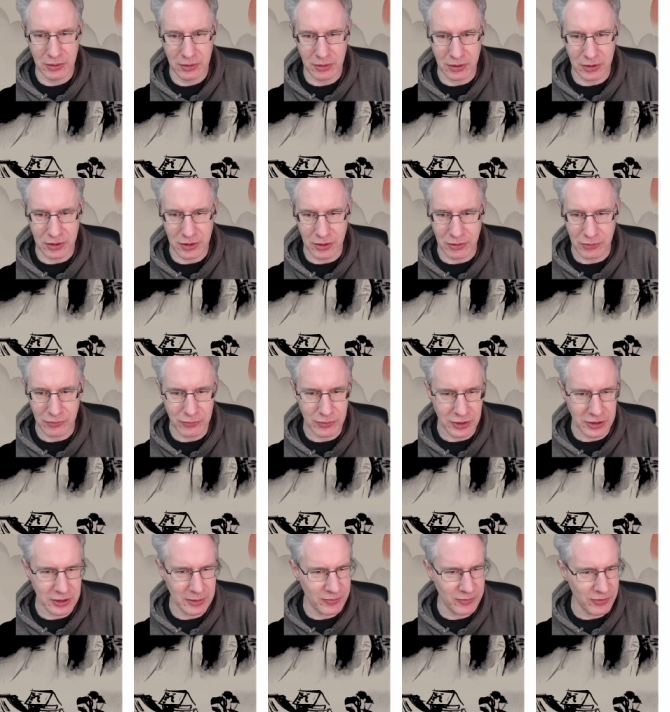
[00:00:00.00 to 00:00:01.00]
Keine Ahnung,
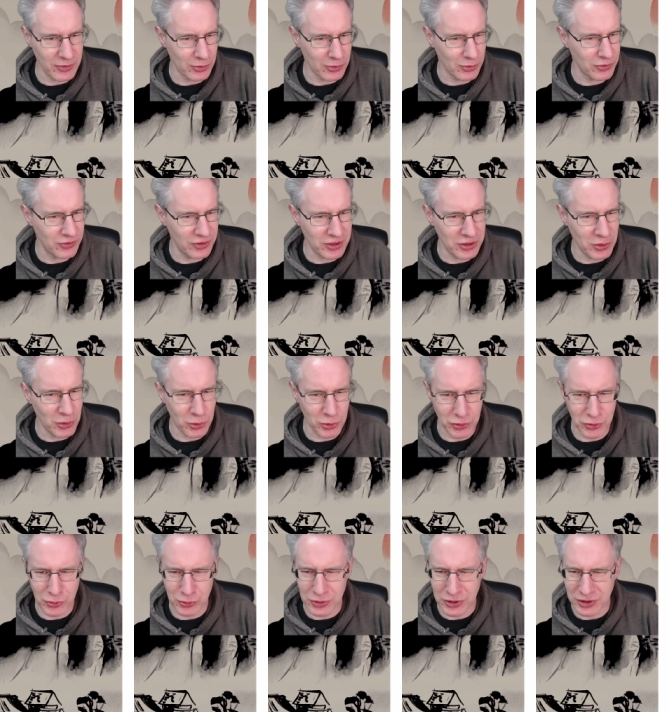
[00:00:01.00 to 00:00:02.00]
vielleicht gibt es auch
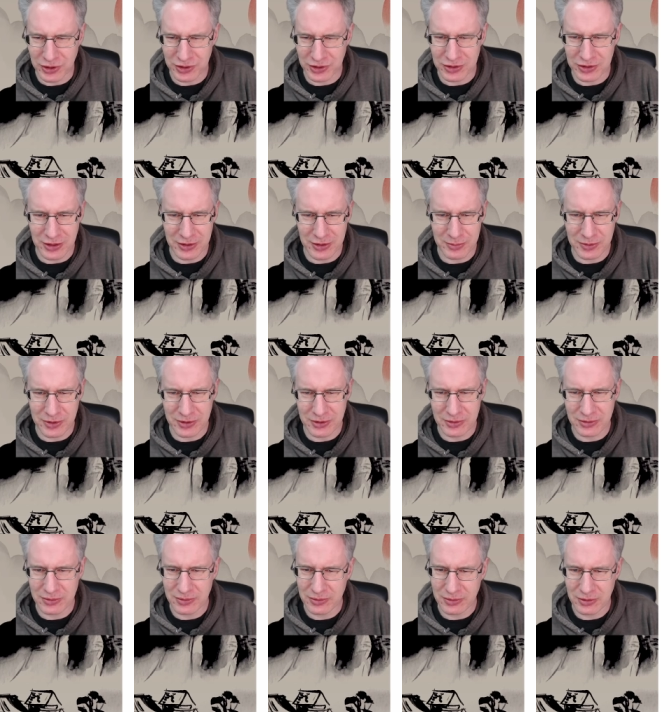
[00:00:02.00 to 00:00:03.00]
Seniorenturniere in
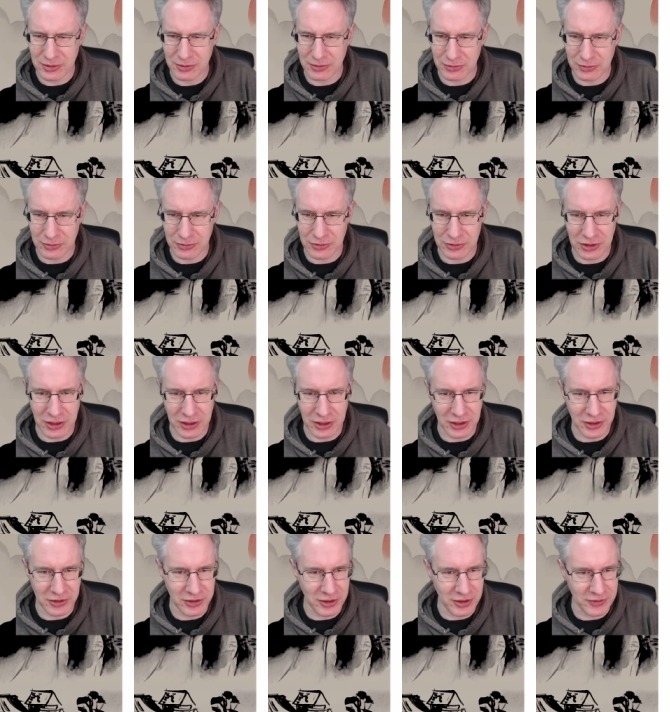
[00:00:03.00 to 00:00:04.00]
Japan. Und gegen
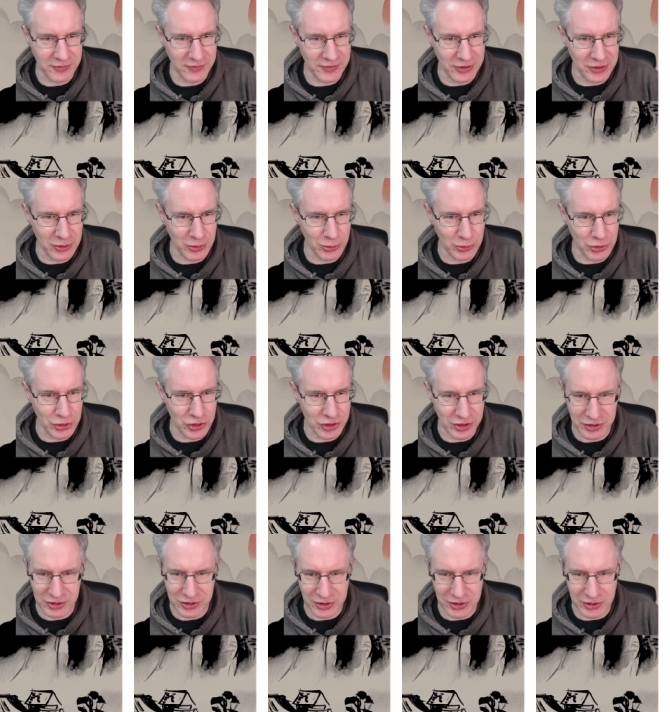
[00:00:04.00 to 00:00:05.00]
die anderen Senioren
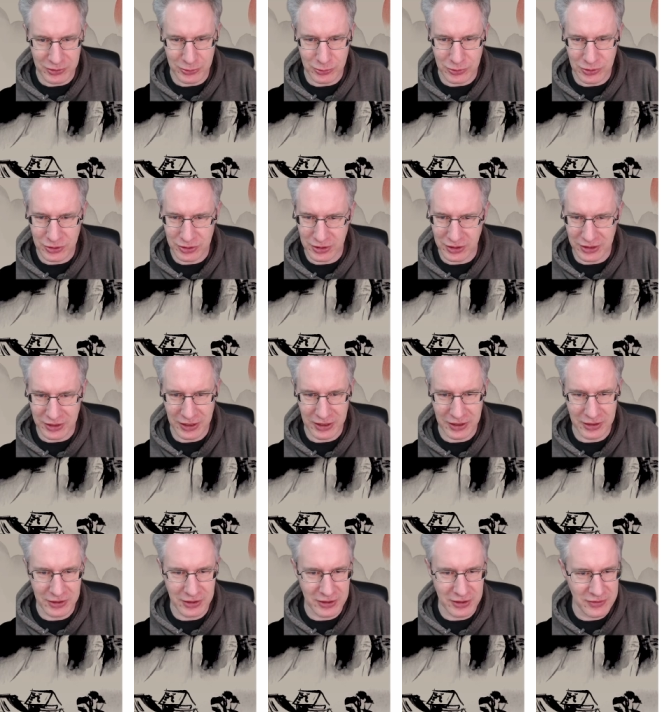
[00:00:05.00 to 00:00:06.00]
scheint er dann gut
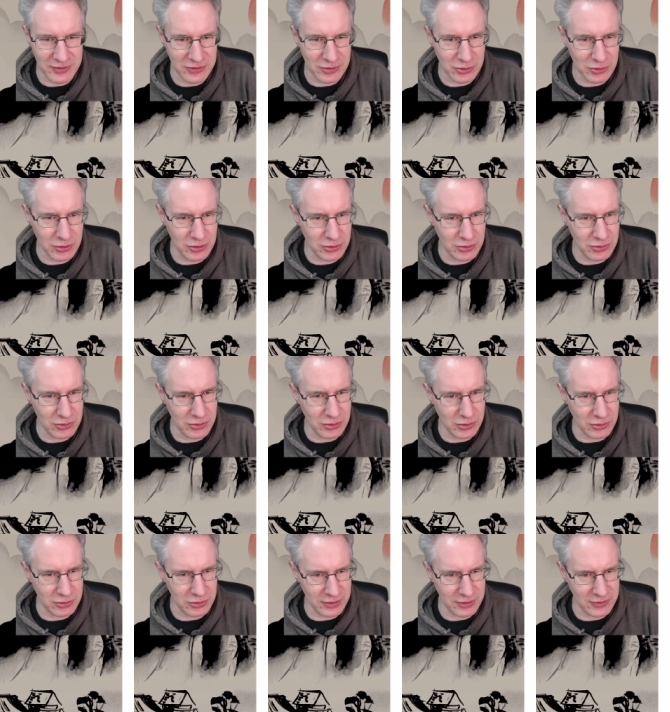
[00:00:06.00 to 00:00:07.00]
dagegenhalten zu können. Und
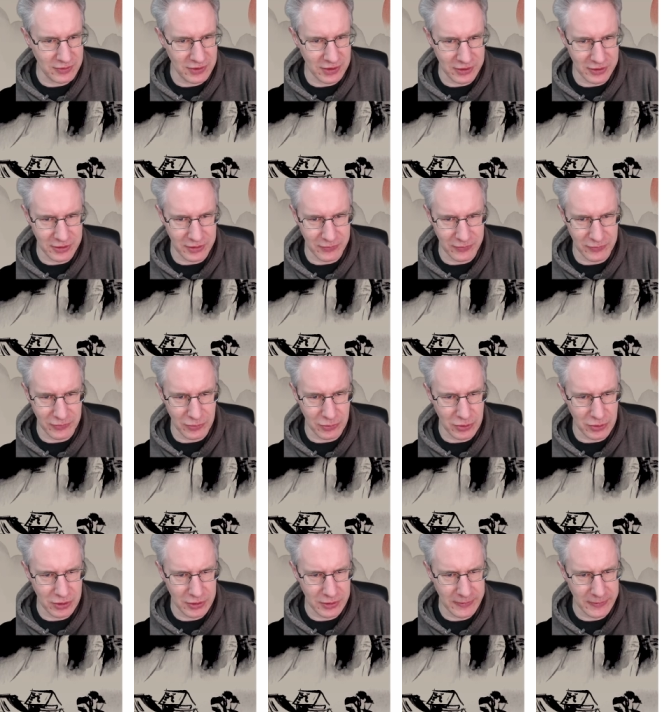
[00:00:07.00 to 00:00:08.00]
auch das Jahr
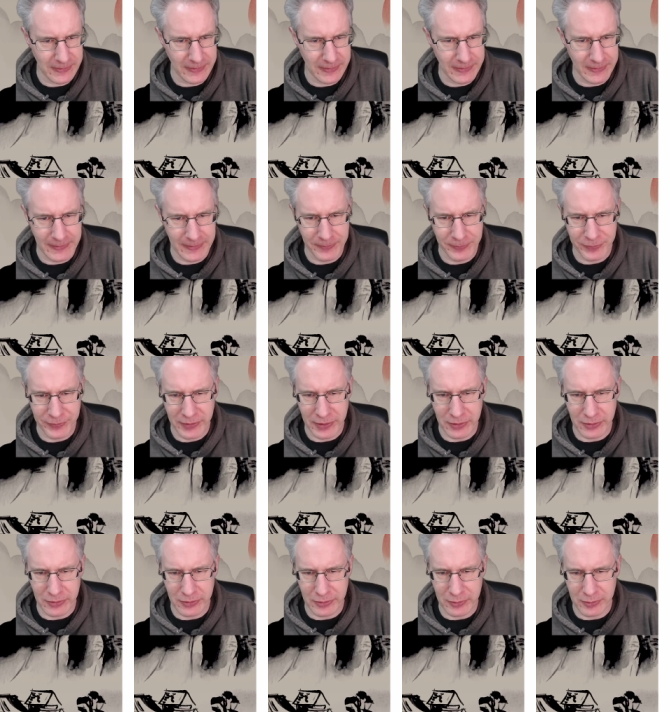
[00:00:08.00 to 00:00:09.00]
davor
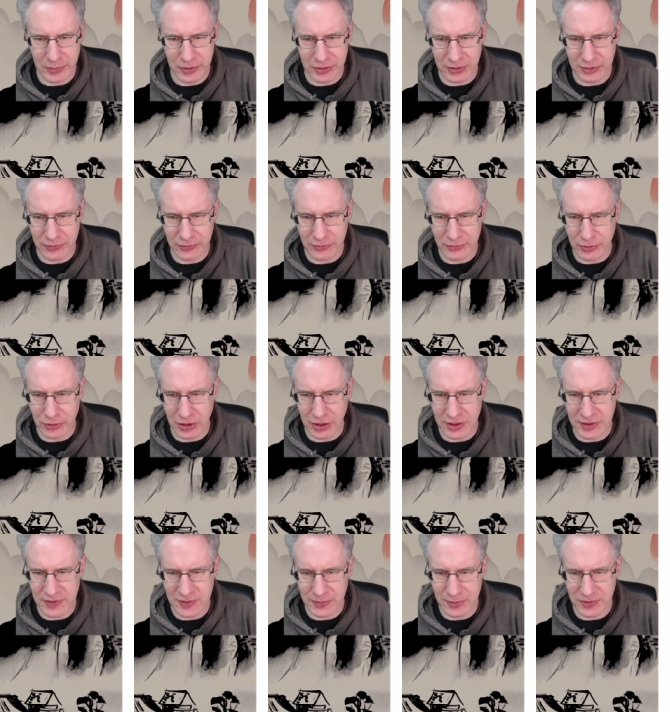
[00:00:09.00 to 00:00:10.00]
ähm, hat er von
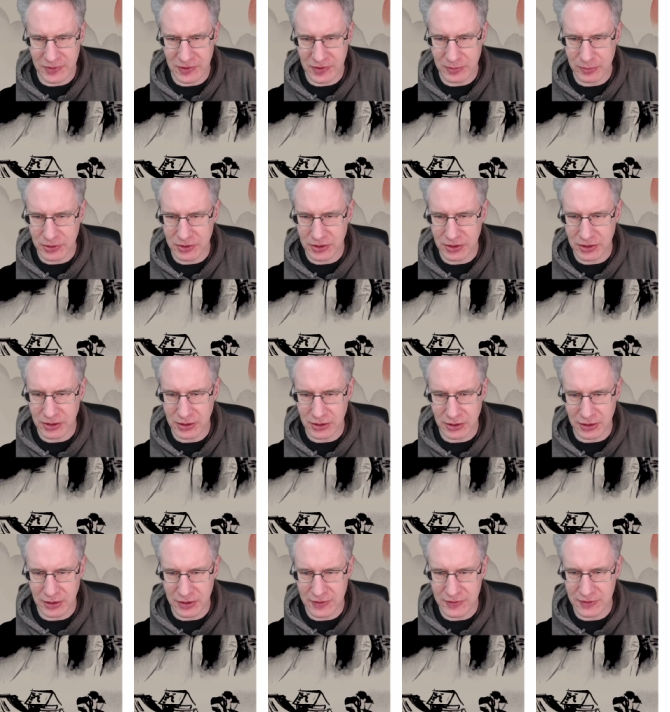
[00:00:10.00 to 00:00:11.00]
21 Partien
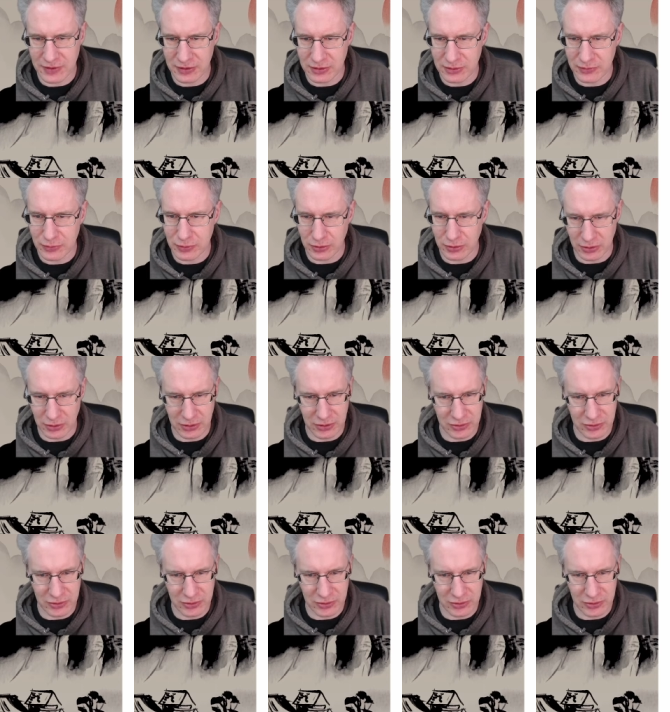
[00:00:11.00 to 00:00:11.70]
13 gewonnen.